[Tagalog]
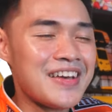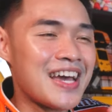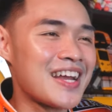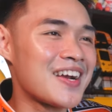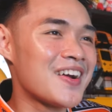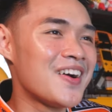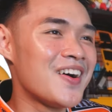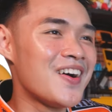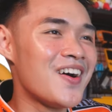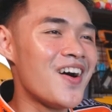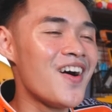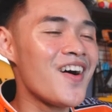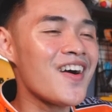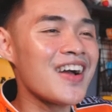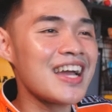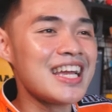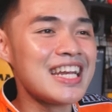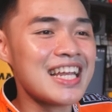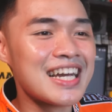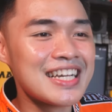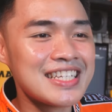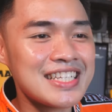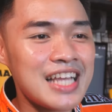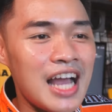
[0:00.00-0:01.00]
Pero
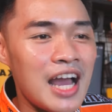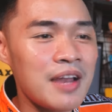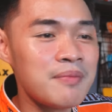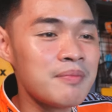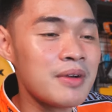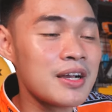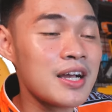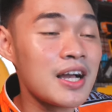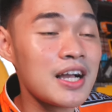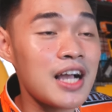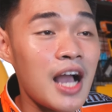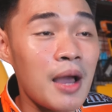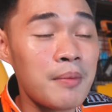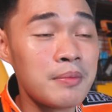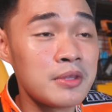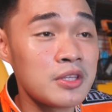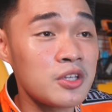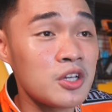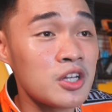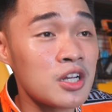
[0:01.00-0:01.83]
okay lang yan, magagamit